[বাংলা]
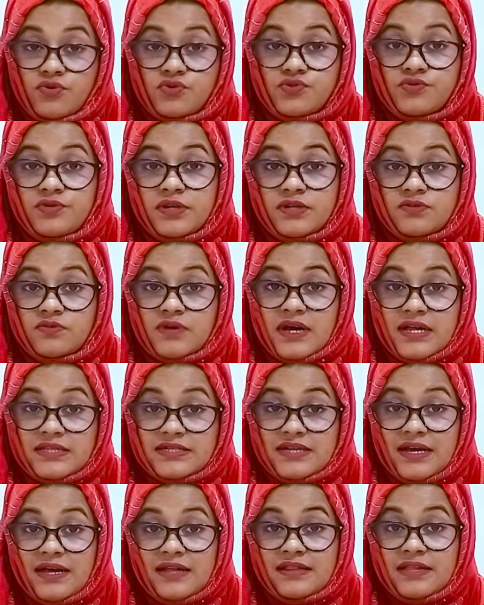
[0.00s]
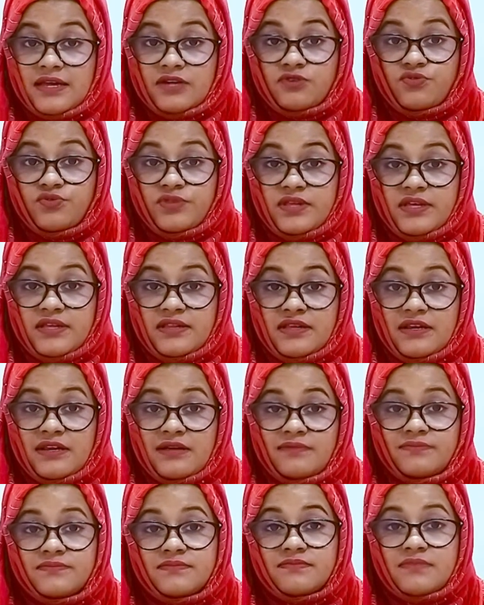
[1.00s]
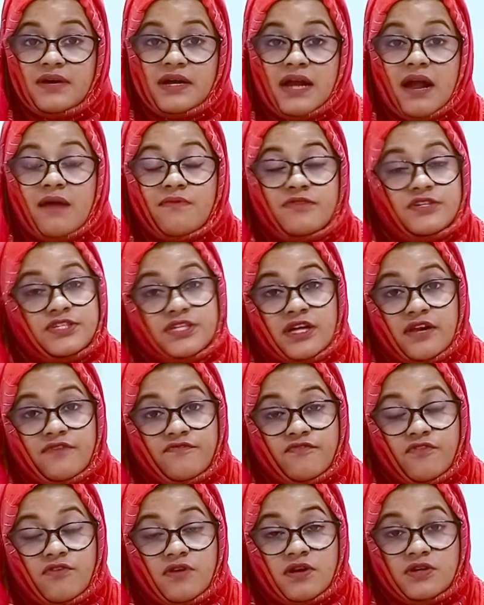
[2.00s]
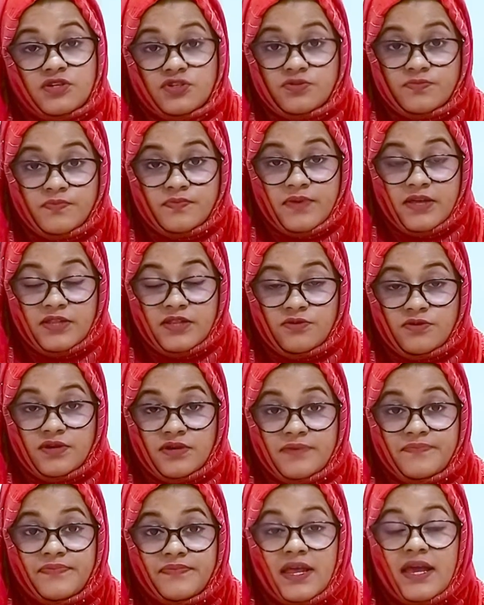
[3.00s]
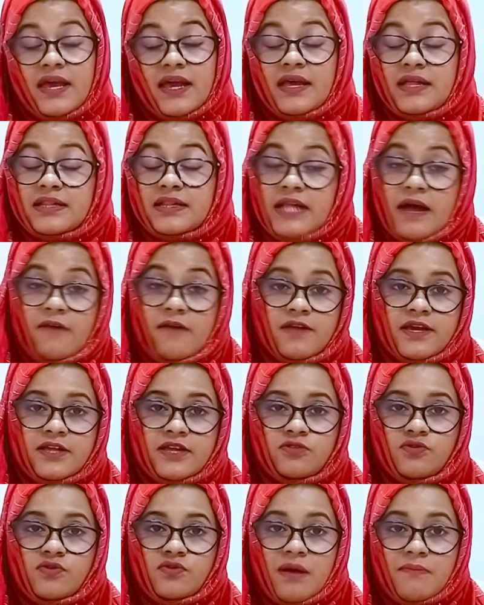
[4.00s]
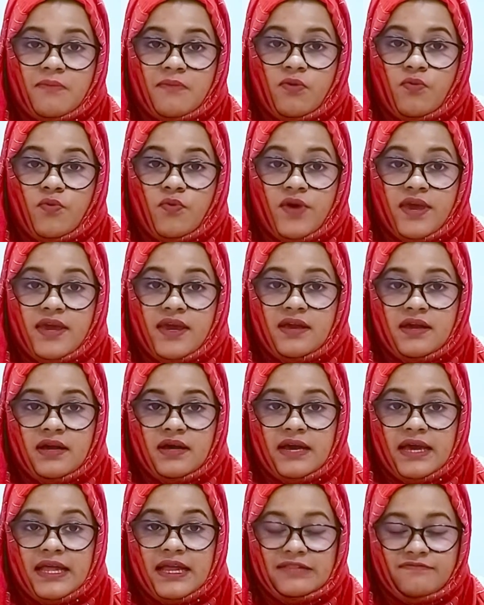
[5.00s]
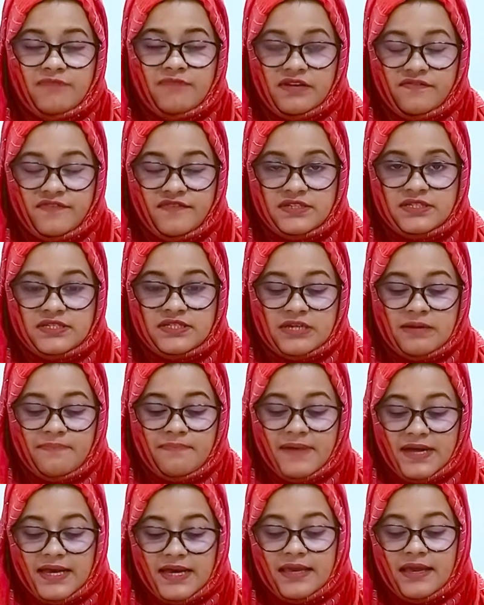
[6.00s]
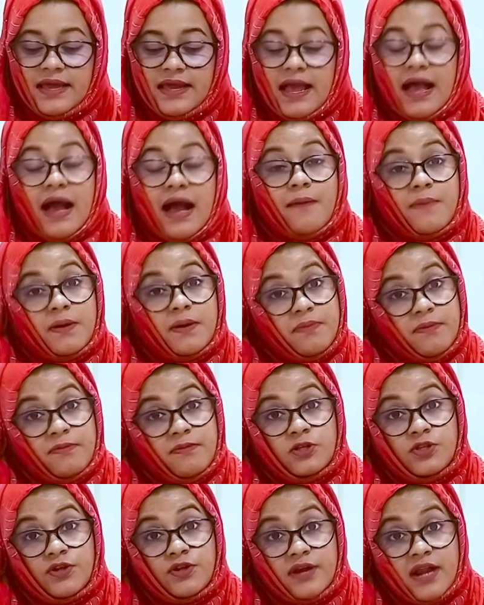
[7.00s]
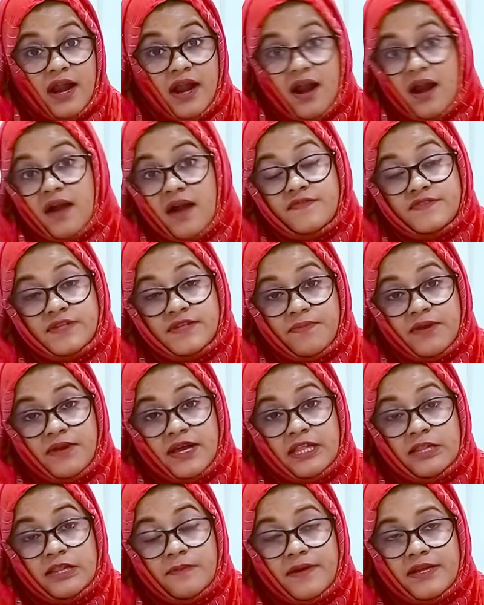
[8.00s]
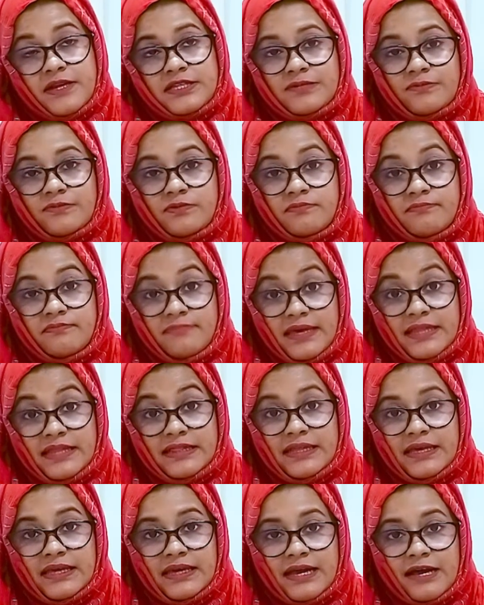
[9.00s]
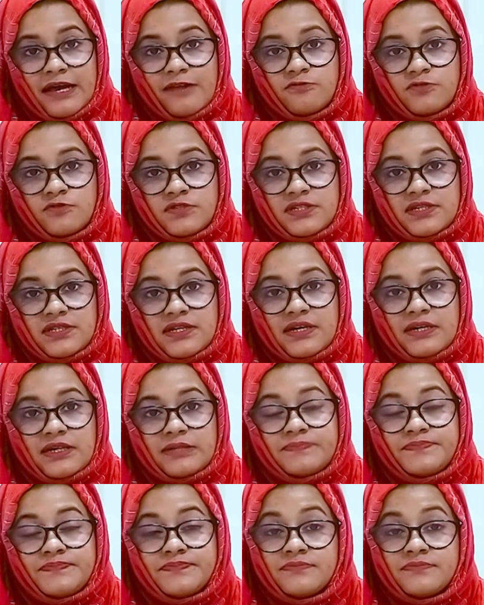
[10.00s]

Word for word: রসুন একটু কাঁচা আদা একটু দিয়ে দিলাম বা খাবার সার্ভ করার ভেতরে তাহলে কিন্তু আমরা ওই হেলথ বেনিফিটসটা পাই আবার বিভিন্ন ধরনের হার্বস আমরা খেতে পারি যেমন মেথি কালো জিরা